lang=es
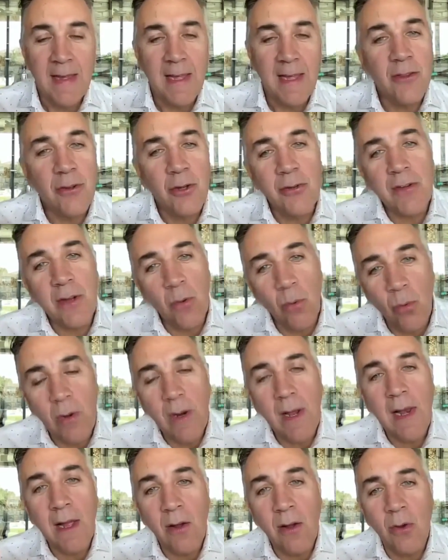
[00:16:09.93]
Entonces,
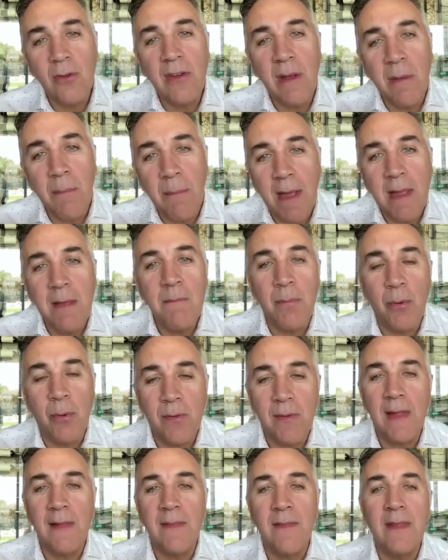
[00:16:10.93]
una de las cosas más
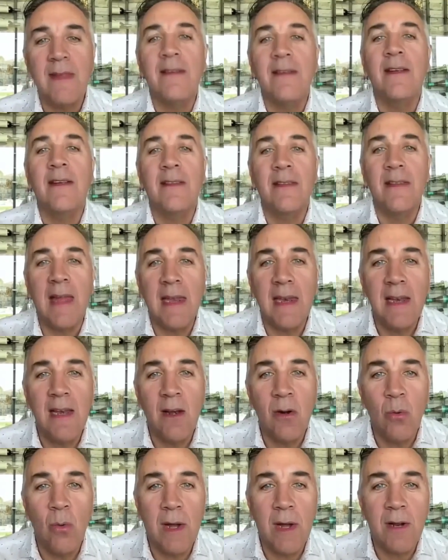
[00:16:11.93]
importantes es estar en
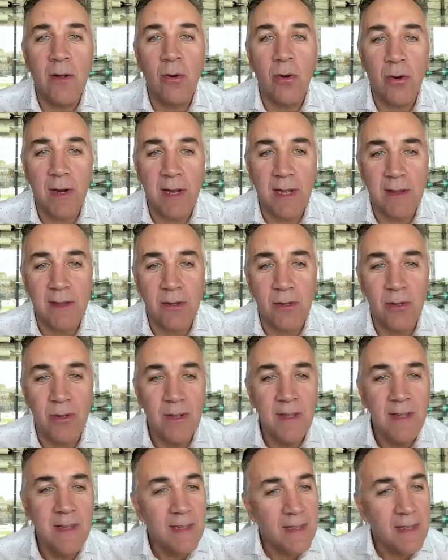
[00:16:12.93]
el lugar correcto